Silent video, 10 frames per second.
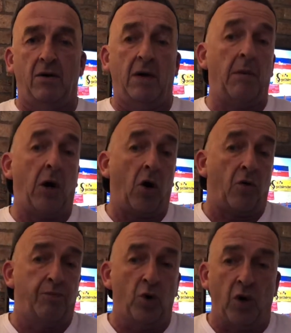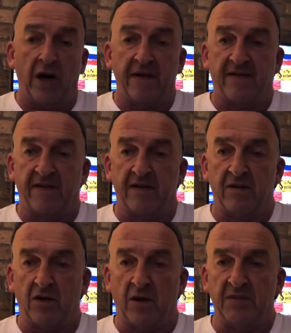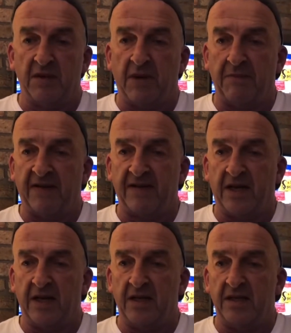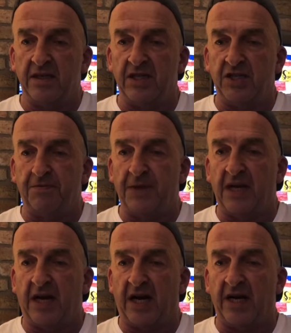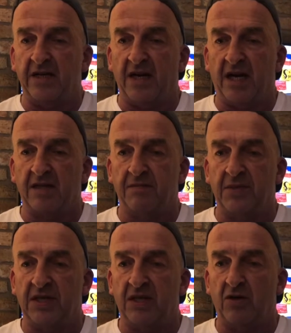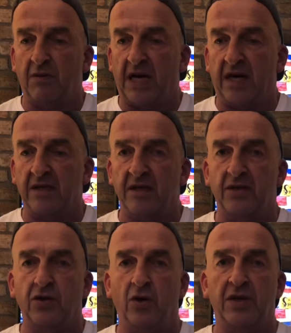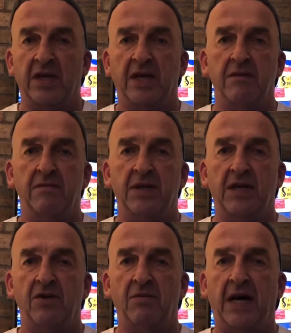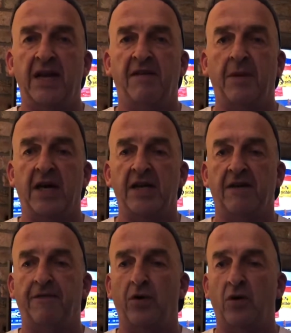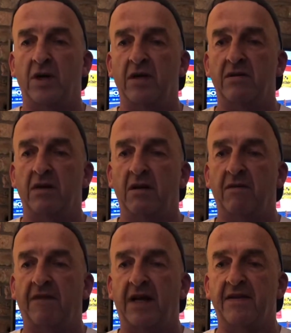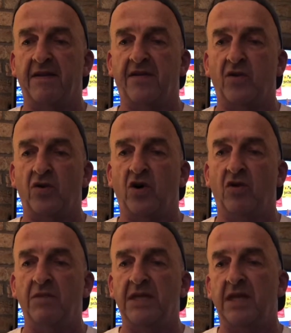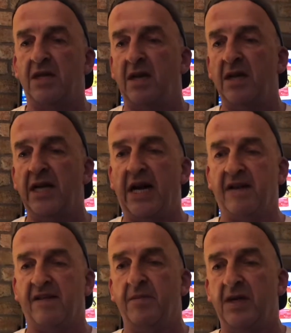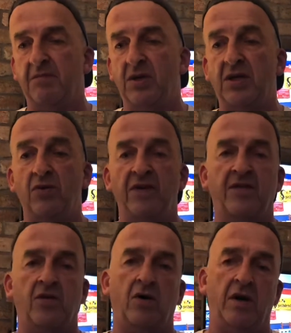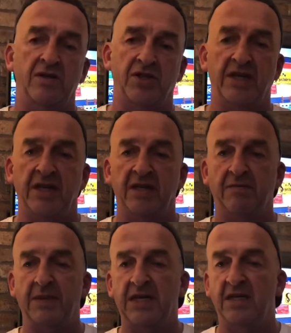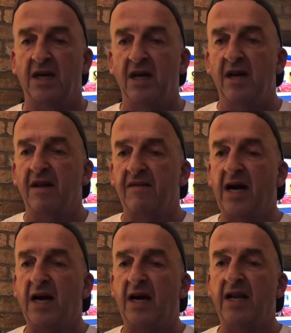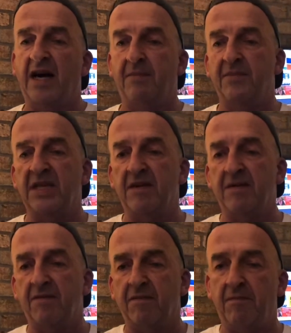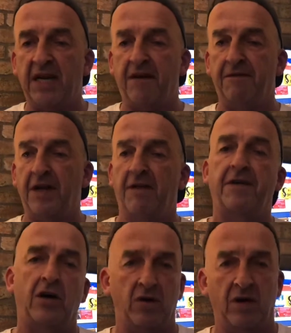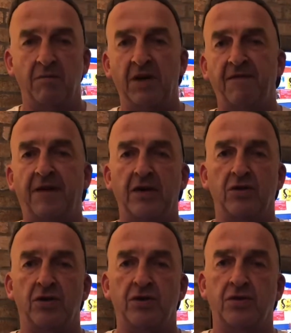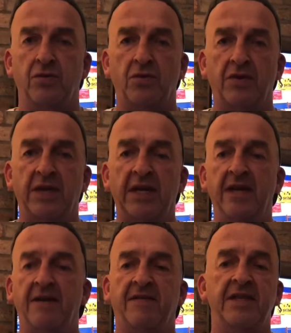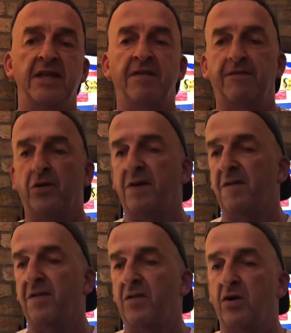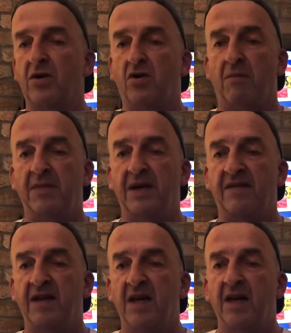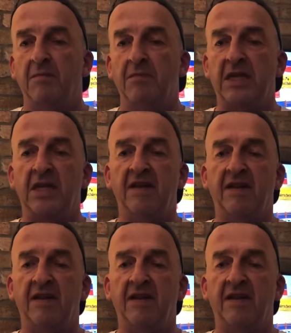Aber auch Buchholz kommt immer besser in die Spiele rein, hat mit einer überragenden Torhüterin, mit der Nummer 1 Mareike Vogel einen Wahnsinnsrückraum, mit Nathalie Axmann, mit Luis Kronstedt, mit Sarah Lamm, die mega viel Erfahrung hat, mit Fatusch Kukujeldis, die vor der Saison gekommen ist, mit Lisa